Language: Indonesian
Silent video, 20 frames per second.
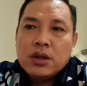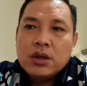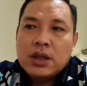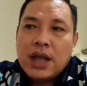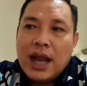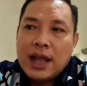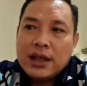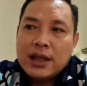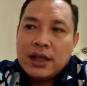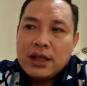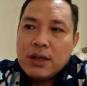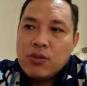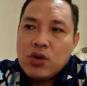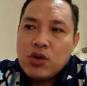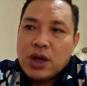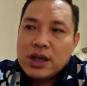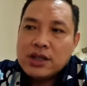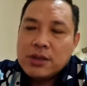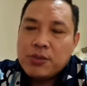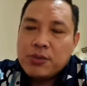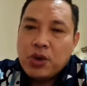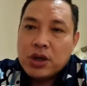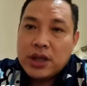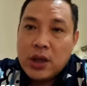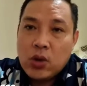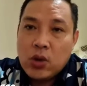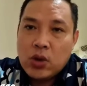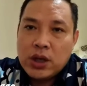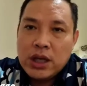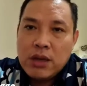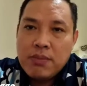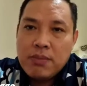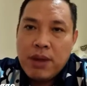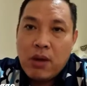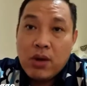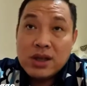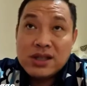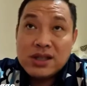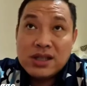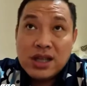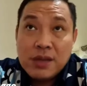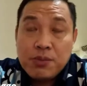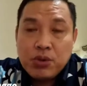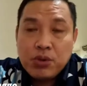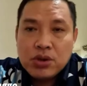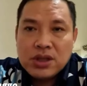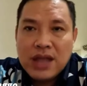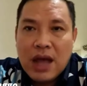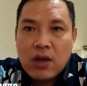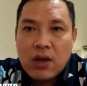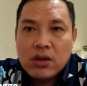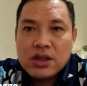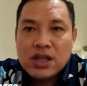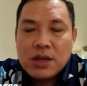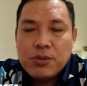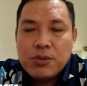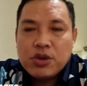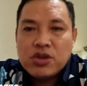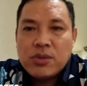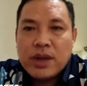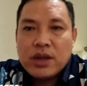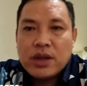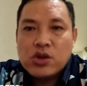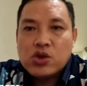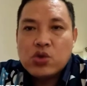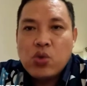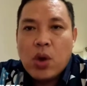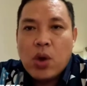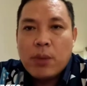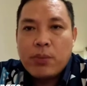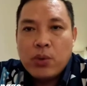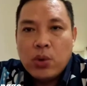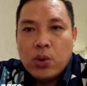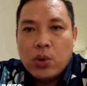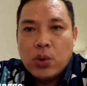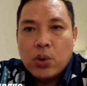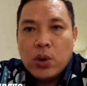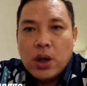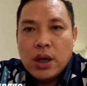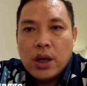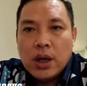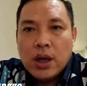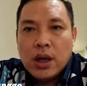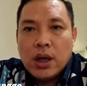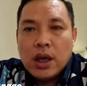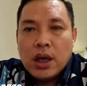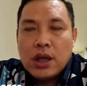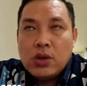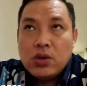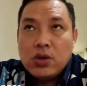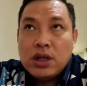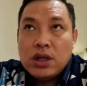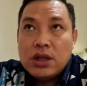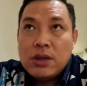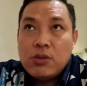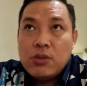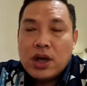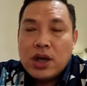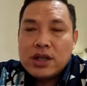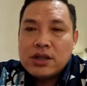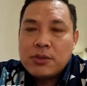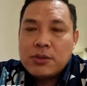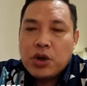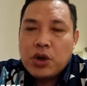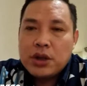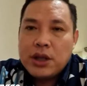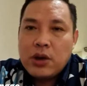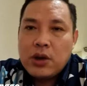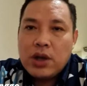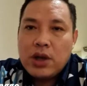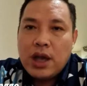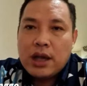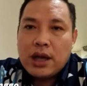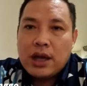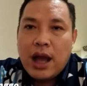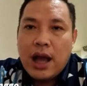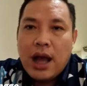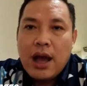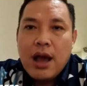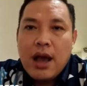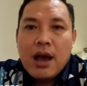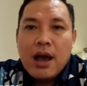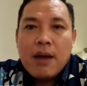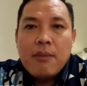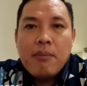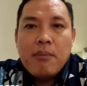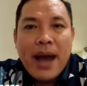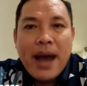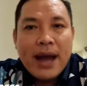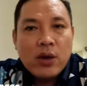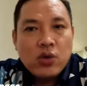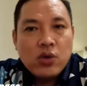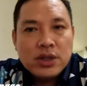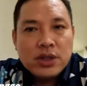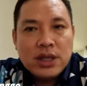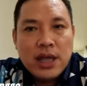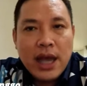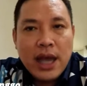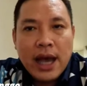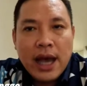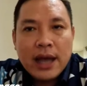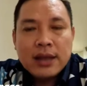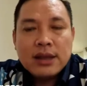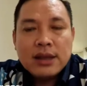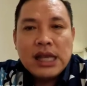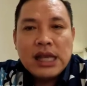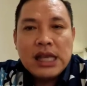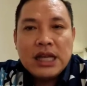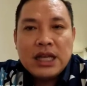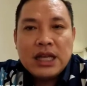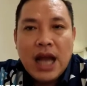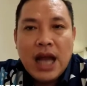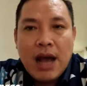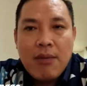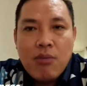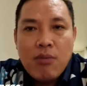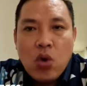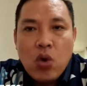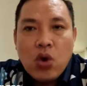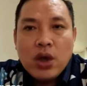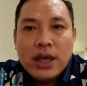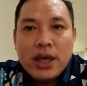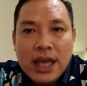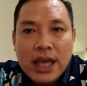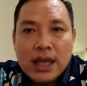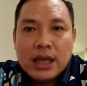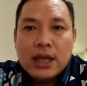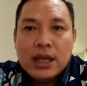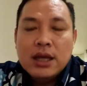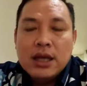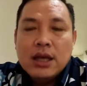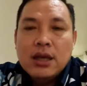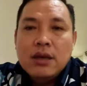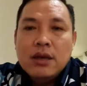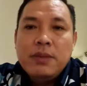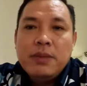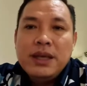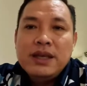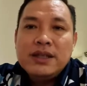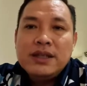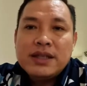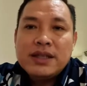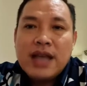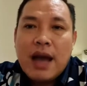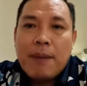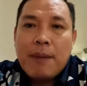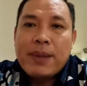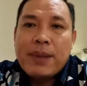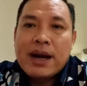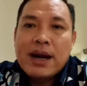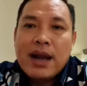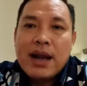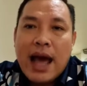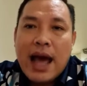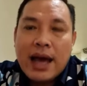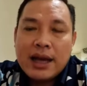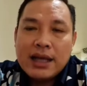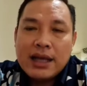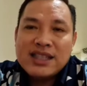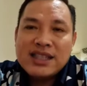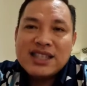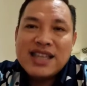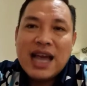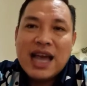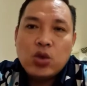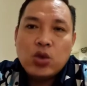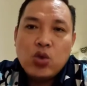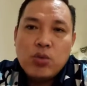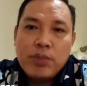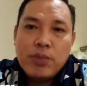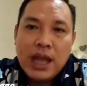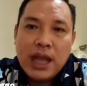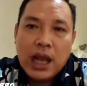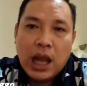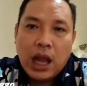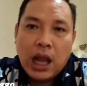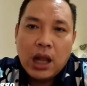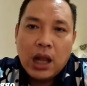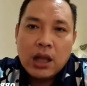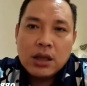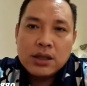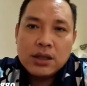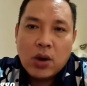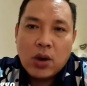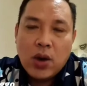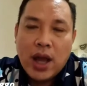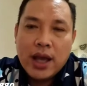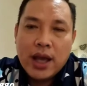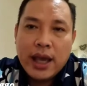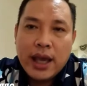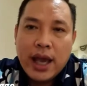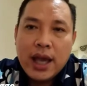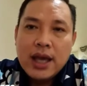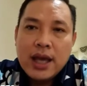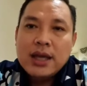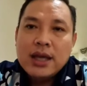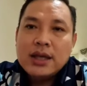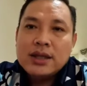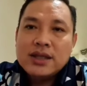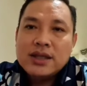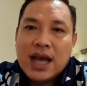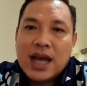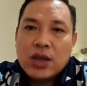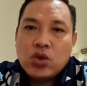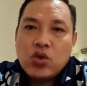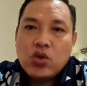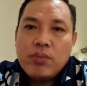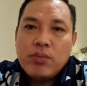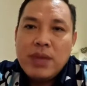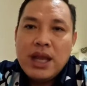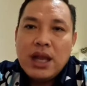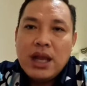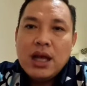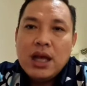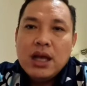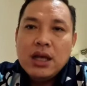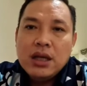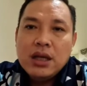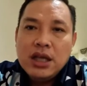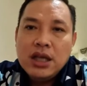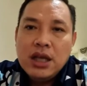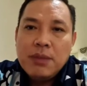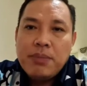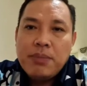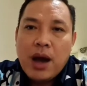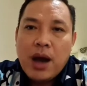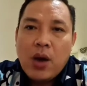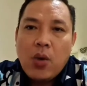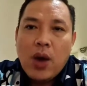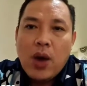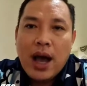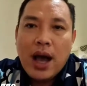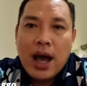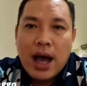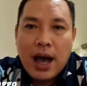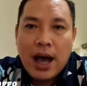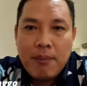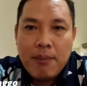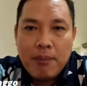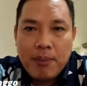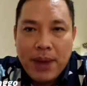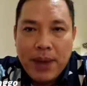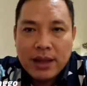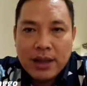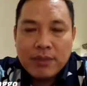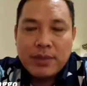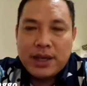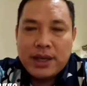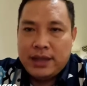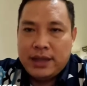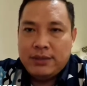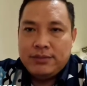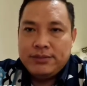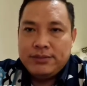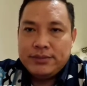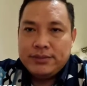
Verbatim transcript: Telah ditemukan sebuah teori bahwa 1000 tahun 1920 itu ditemukan sebuah teori adalah manusia tidak mungkin bisa berlari satu mil, saya ulangi ya, satu mil di bawah empat menit.